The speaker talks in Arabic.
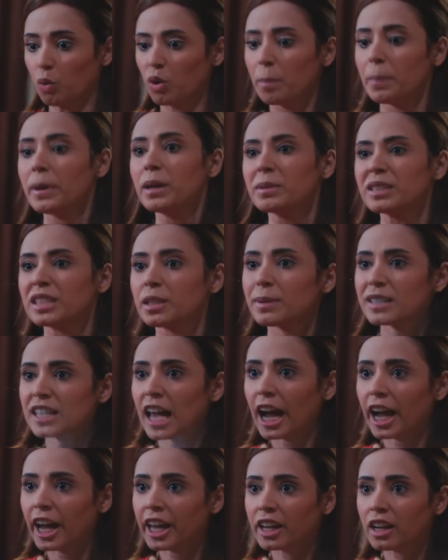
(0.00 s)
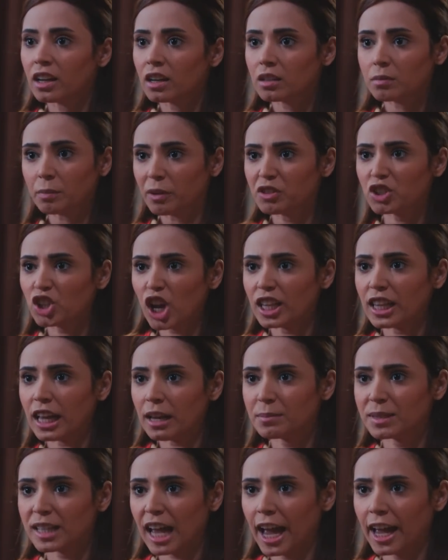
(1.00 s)
وربنا ما انت ماسحه حاجه مفيش حد
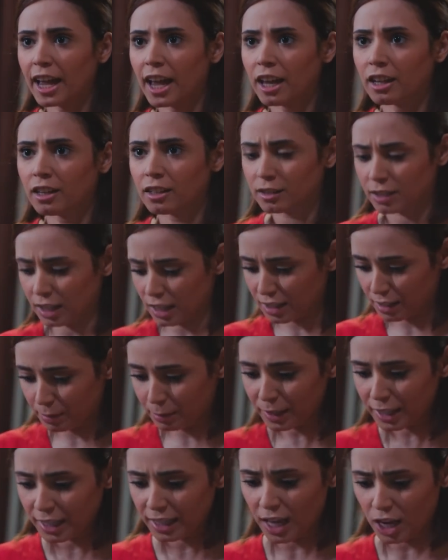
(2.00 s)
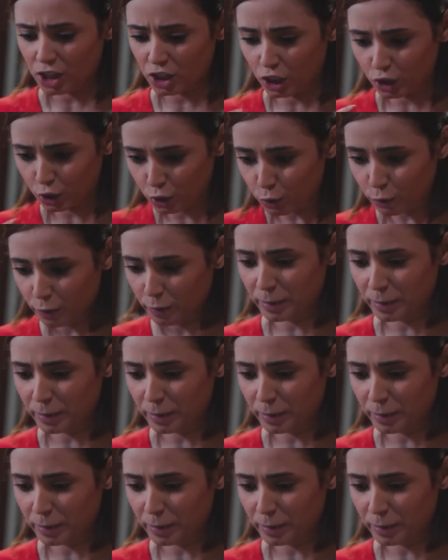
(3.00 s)
هيمسح حاجه هنا انت هتسيبيه كده عشان يشوف